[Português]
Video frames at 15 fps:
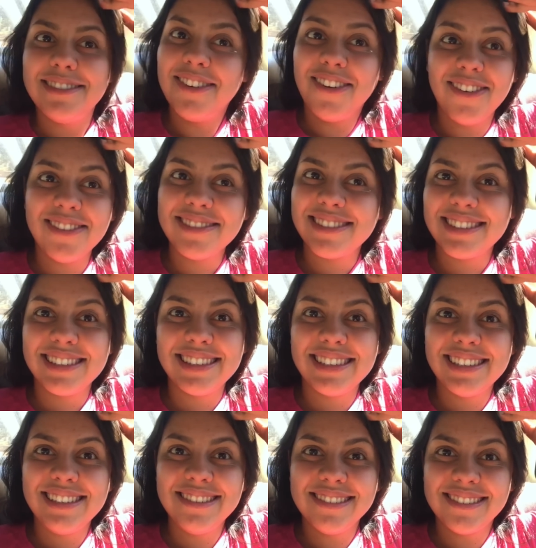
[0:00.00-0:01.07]
Nossa
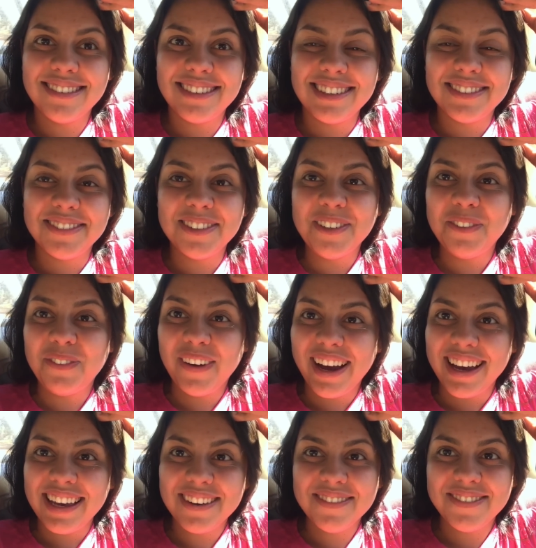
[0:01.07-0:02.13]
Senhora, meu
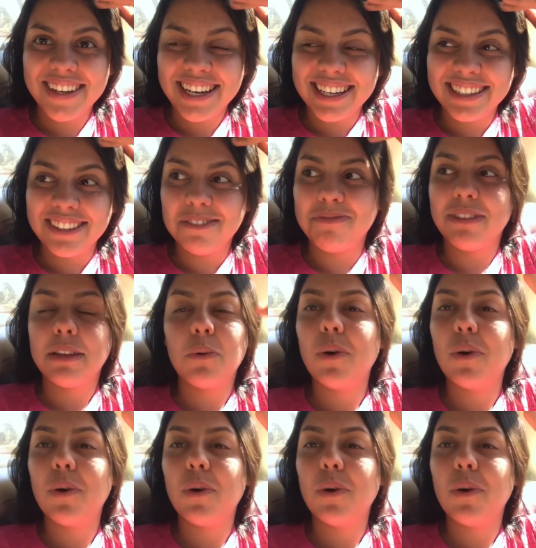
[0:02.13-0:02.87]
pai amado.